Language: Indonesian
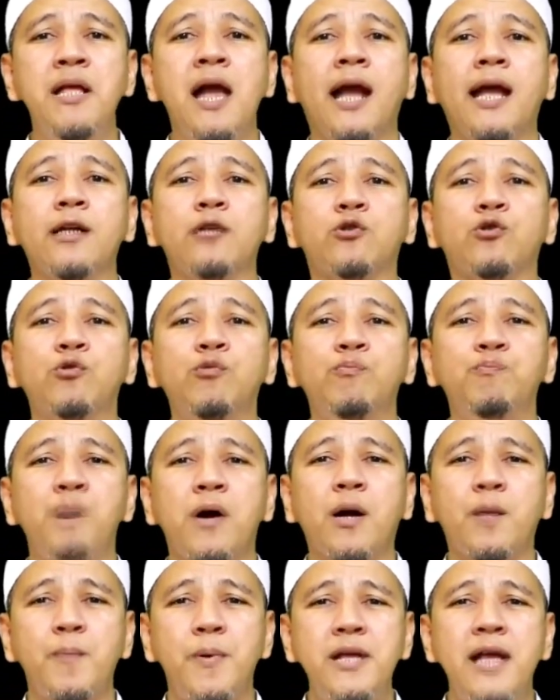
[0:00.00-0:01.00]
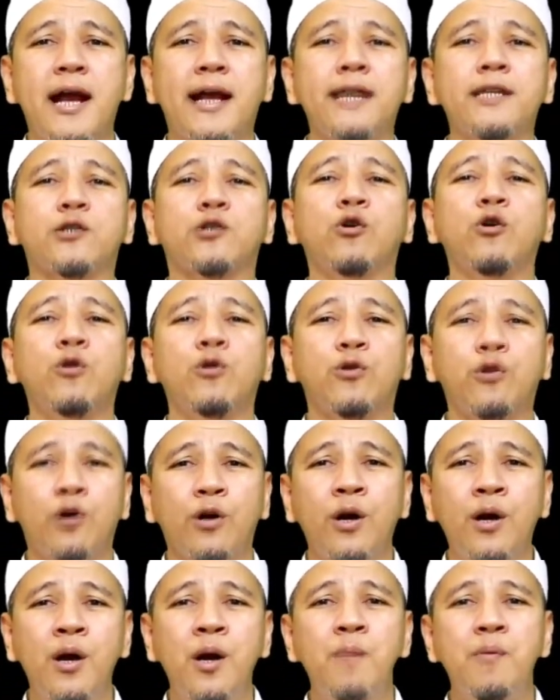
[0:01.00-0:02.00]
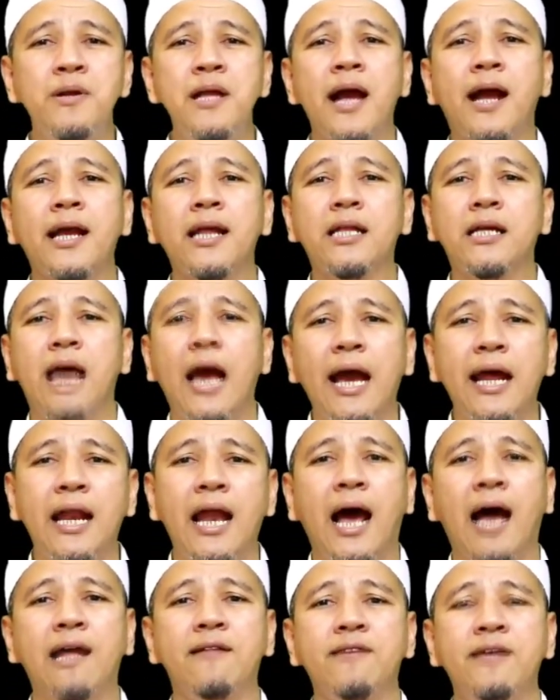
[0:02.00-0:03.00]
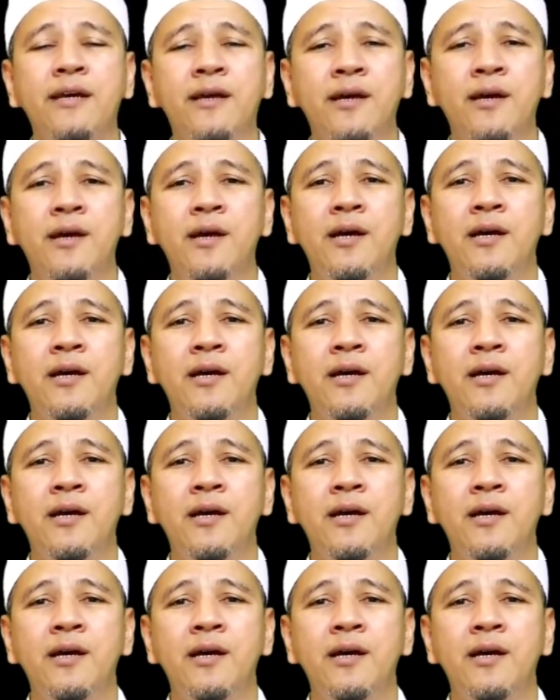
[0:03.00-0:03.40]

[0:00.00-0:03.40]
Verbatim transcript: penyakit sumpek, penyakit suntuk, penyakit gak enak hati.